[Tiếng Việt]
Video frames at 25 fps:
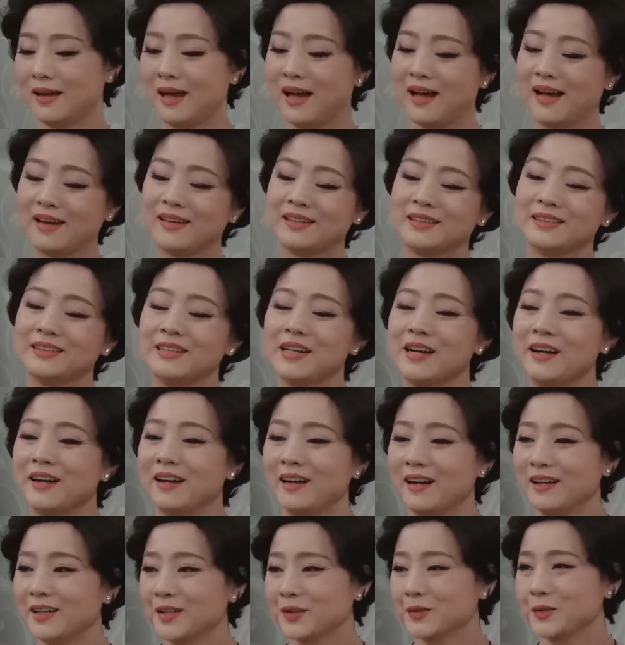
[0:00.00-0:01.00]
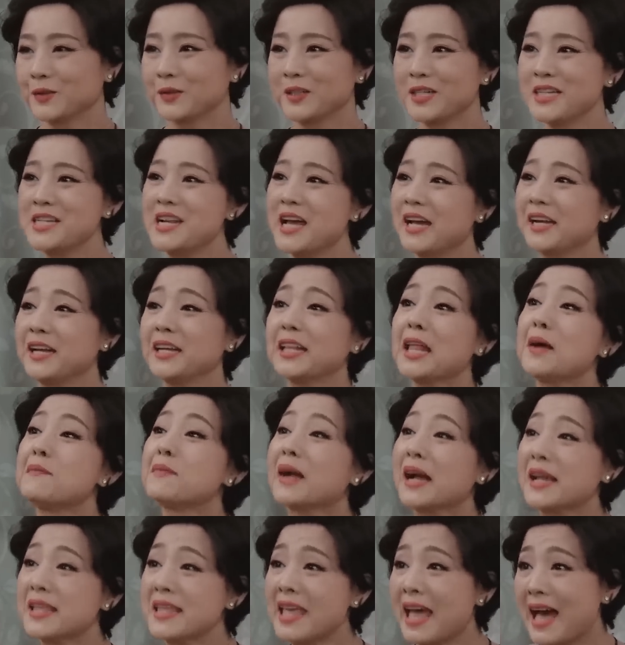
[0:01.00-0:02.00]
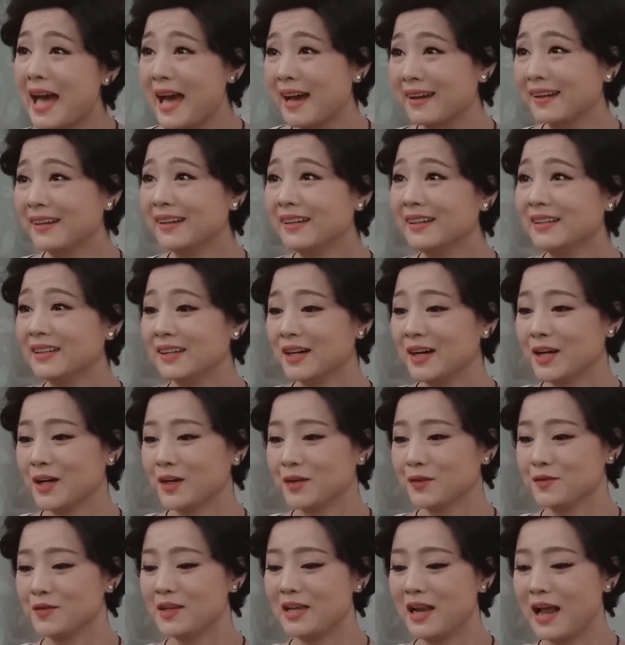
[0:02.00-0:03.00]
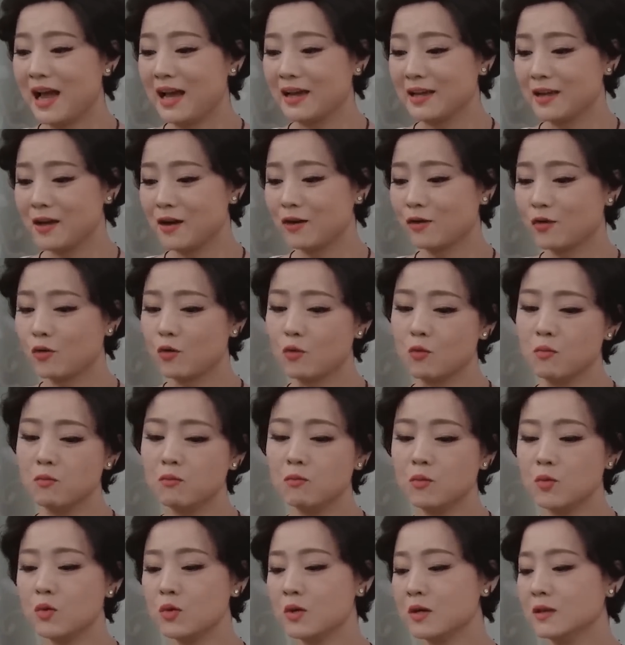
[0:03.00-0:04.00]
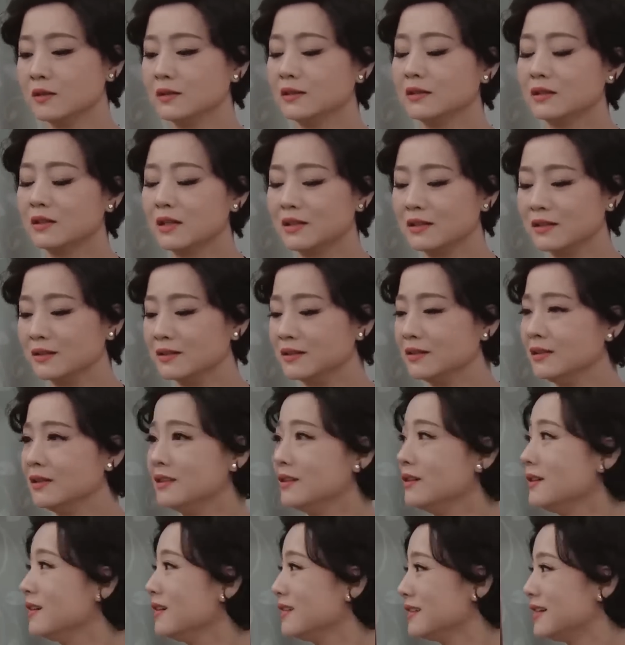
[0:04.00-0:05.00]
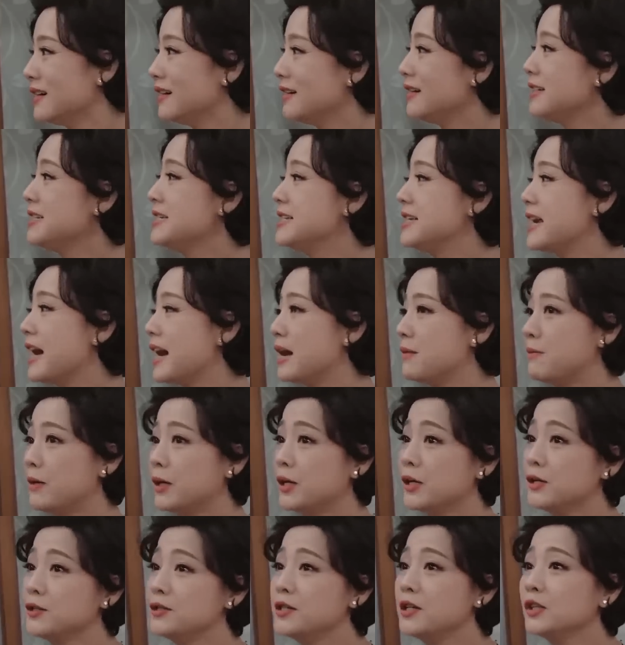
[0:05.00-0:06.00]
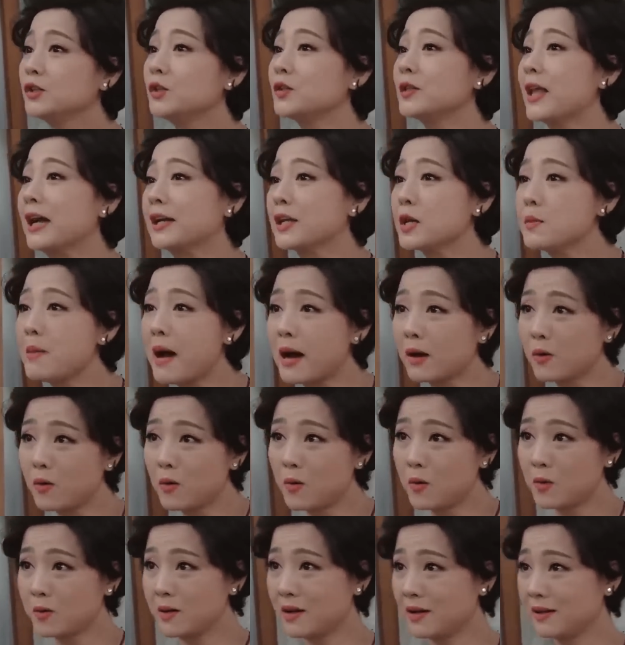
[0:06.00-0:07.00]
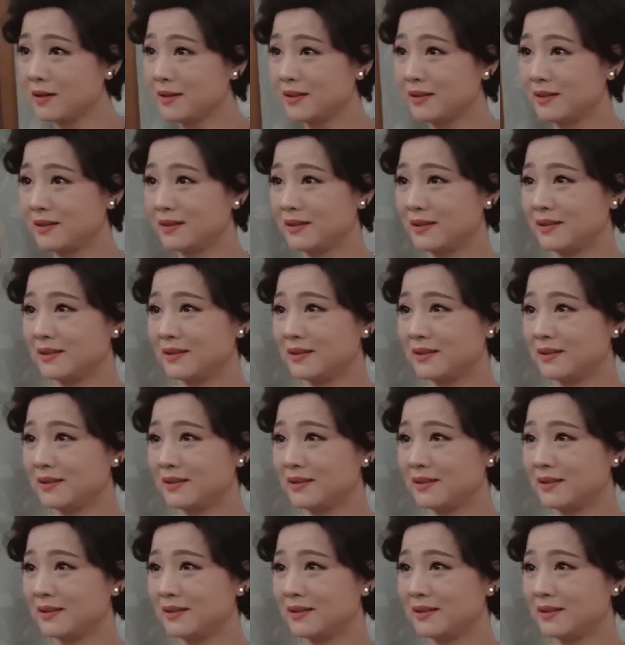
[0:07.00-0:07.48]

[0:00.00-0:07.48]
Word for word: à tôi đến đây để thăm cả nhà đó với lại à, cũng muốn ân thử ít trà và đừng trước tôi tặng cho ba cô đó